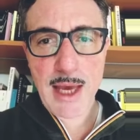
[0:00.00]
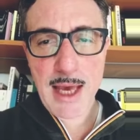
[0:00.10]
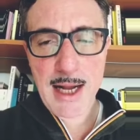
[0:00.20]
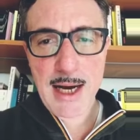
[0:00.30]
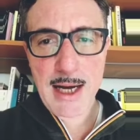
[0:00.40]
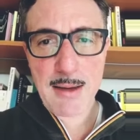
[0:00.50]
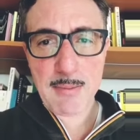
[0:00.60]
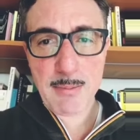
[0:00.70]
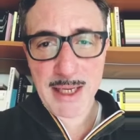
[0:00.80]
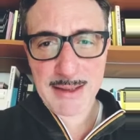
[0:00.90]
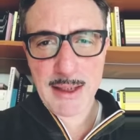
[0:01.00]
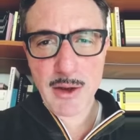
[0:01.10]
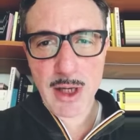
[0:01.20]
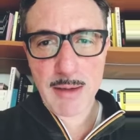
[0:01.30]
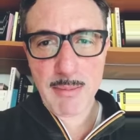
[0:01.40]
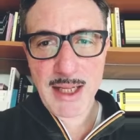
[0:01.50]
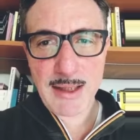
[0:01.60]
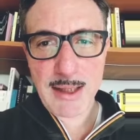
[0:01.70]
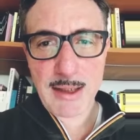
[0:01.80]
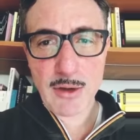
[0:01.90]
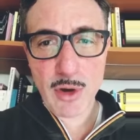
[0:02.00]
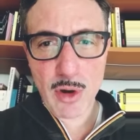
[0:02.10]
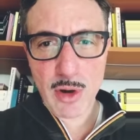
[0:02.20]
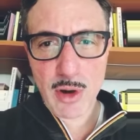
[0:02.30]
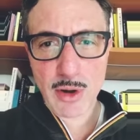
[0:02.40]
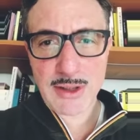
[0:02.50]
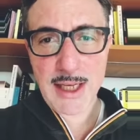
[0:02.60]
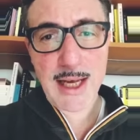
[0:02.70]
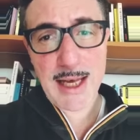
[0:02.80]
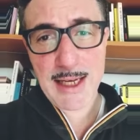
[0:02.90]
era particolarmente dolorosa